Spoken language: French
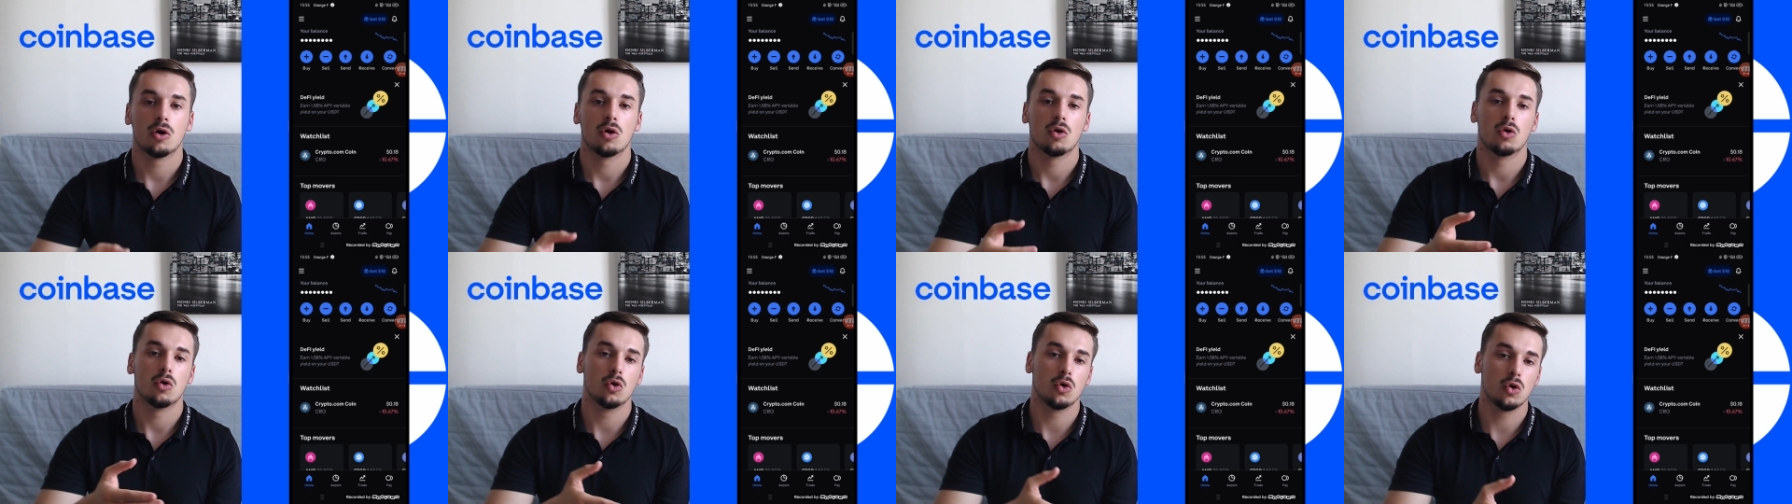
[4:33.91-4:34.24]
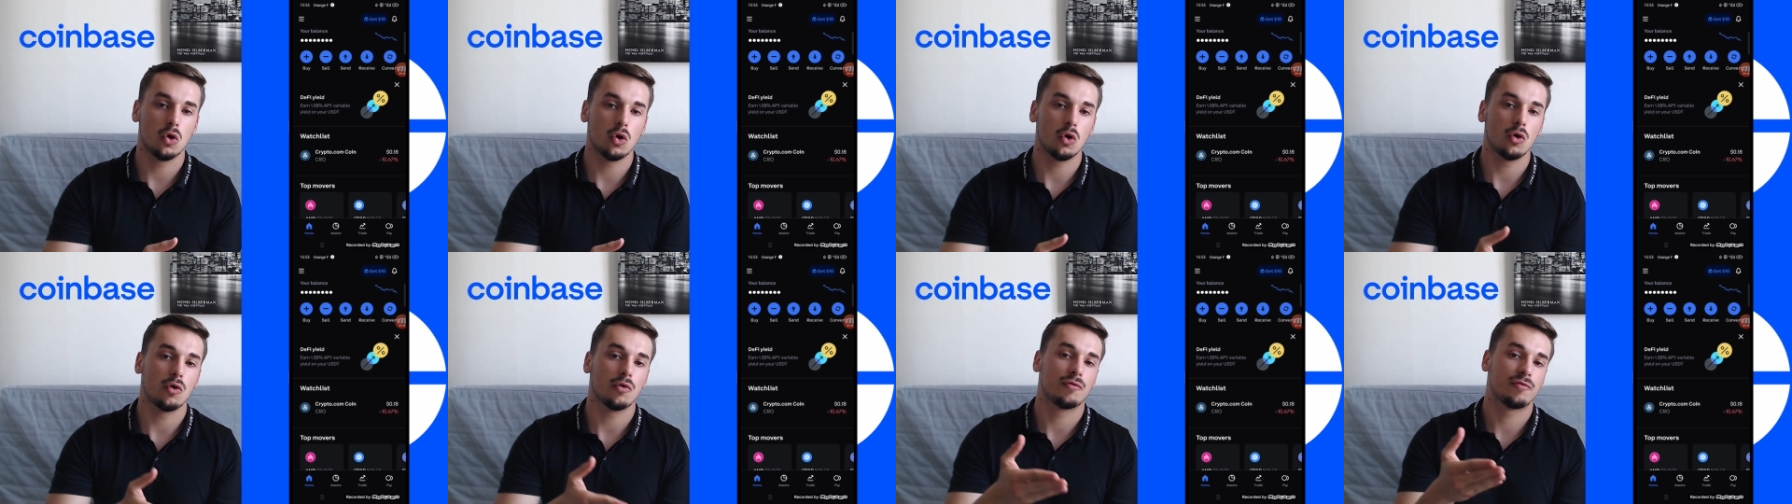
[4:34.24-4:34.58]

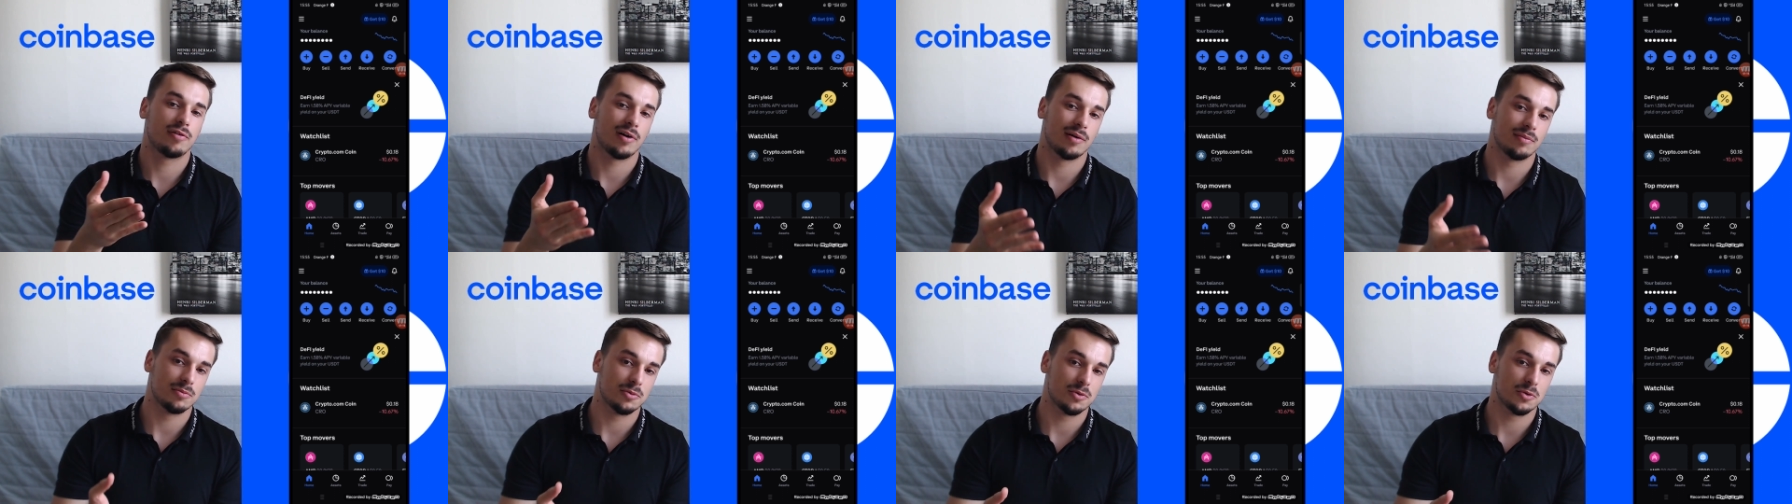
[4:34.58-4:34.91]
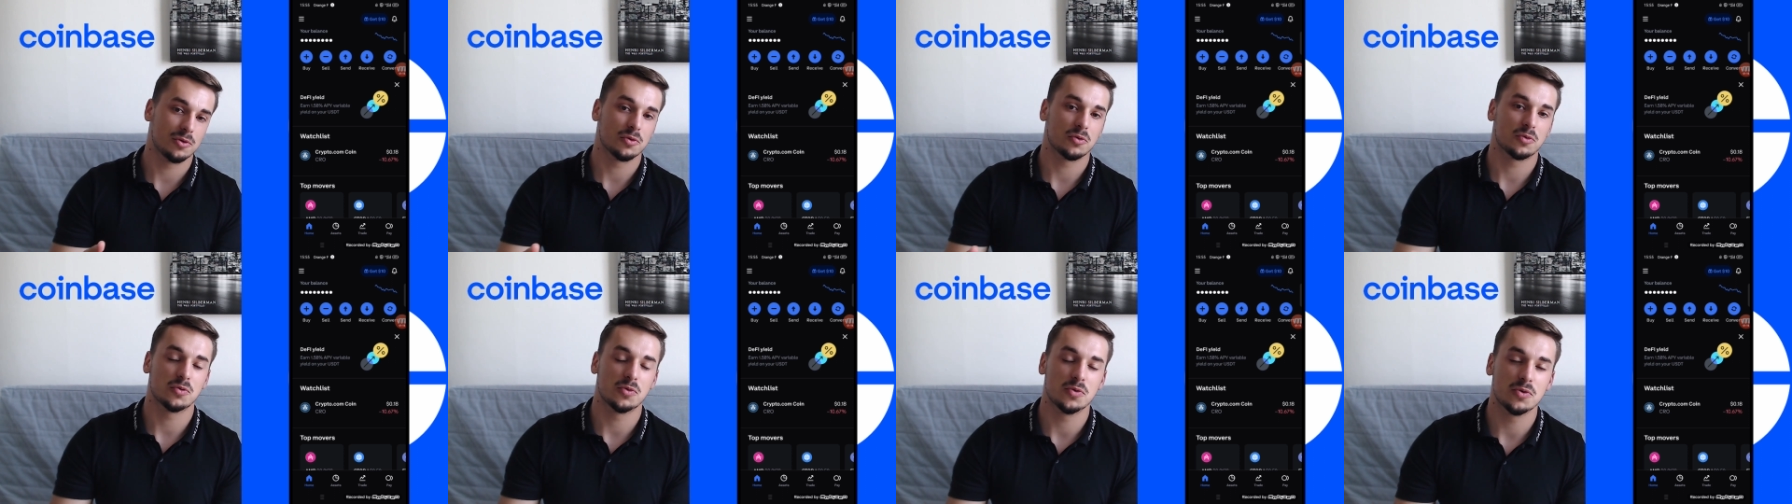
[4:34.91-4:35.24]
le fameux
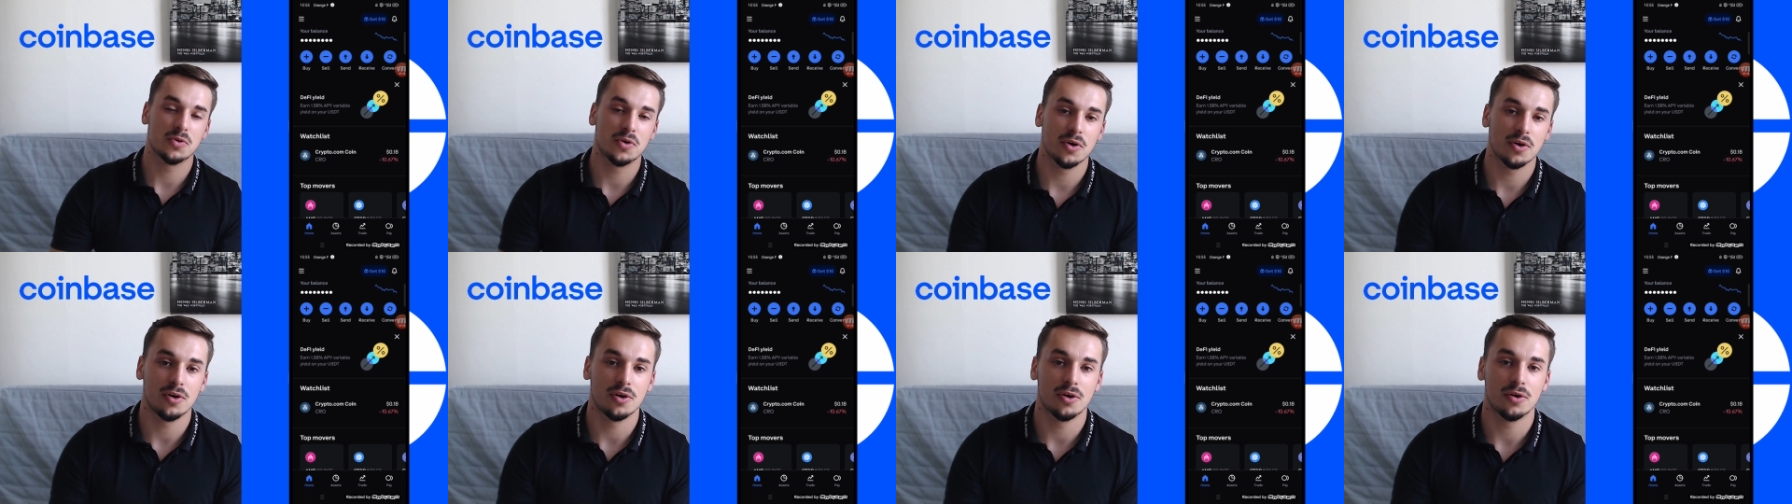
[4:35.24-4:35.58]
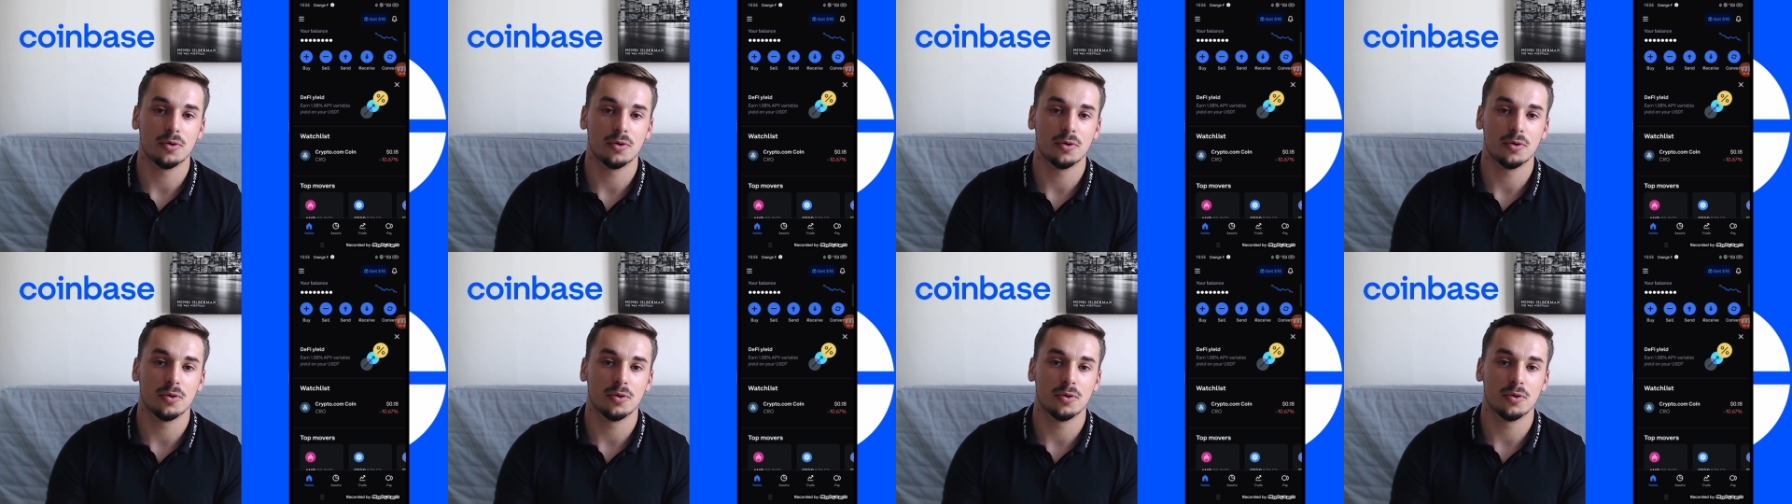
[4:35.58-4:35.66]
Google